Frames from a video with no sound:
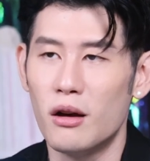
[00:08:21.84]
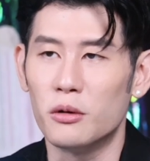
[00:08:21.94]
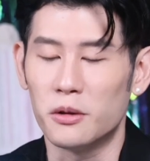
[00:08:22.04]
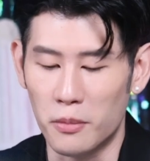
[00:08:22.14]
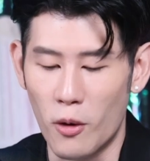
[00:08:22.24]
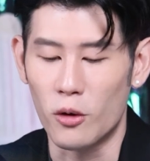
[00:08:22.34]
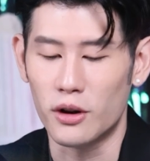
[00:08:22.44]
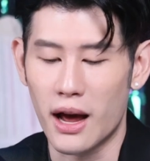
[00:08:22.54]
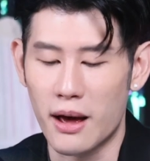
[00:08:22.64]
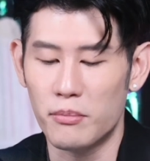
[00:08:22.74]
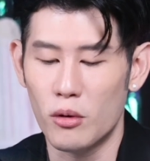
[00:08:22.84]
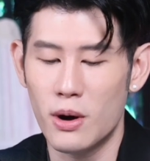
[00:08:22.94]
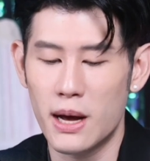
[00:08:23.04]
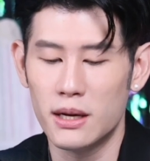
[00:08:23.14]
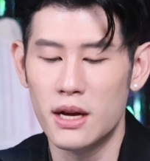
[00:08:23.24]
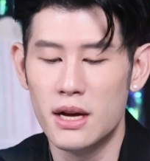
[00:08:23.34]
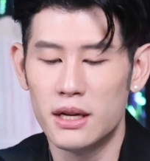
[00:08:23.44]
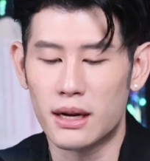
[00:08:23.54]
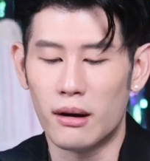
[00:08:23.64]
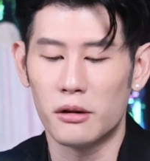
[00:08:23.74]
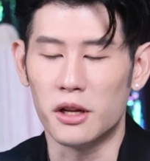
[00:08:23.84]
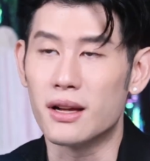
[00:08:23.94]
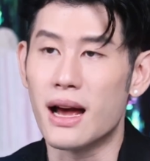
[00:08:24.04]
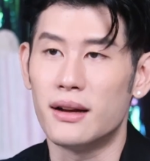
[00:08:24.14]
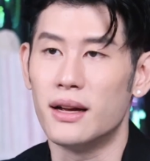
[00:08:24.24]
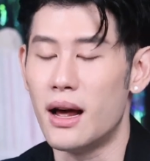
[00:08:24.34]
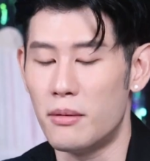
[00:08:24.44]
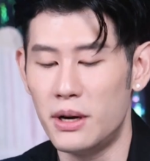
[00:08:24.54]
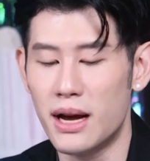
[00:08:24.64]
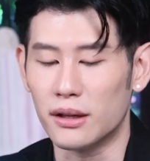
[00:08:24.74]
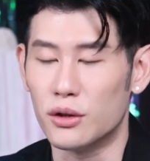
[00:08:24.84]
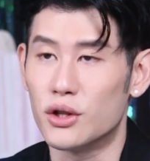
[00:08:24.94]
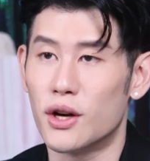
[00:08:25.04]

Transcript: 2566นะครับเพราะว่าชาวราศีกันเนี่ยดาวพฤหัสโค